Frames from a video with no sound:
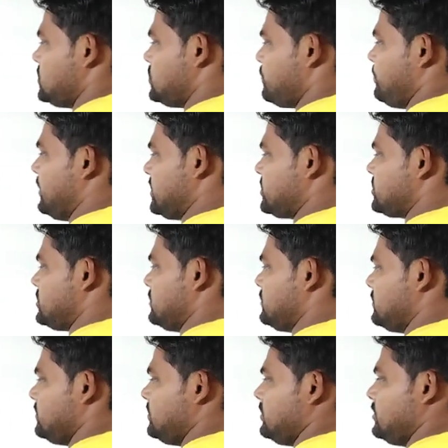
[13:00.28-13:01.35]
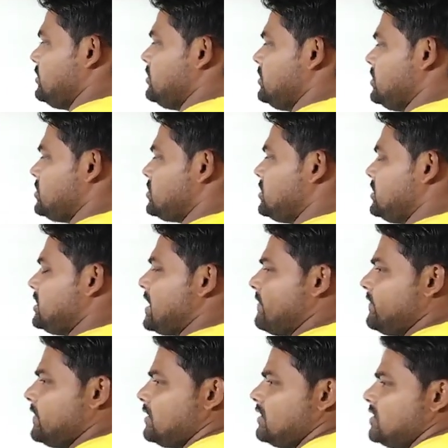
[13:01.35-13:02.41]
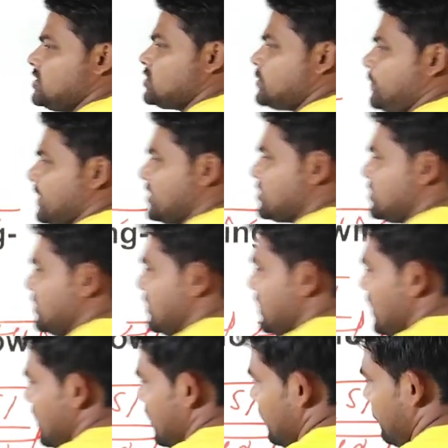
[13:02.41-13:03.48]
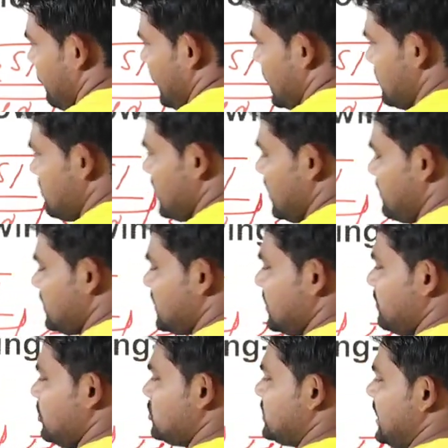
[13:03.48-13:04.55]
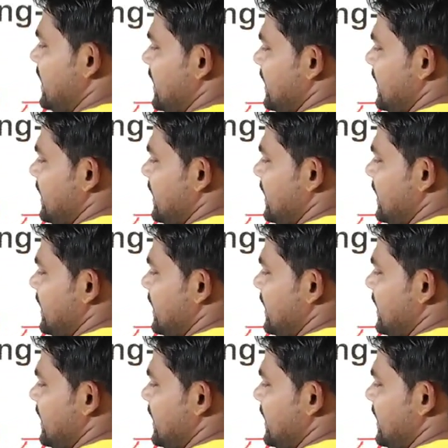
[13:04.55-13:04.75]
स्पष्ट निश्चित या फिर स्पष्ट फर्म का मतलब होता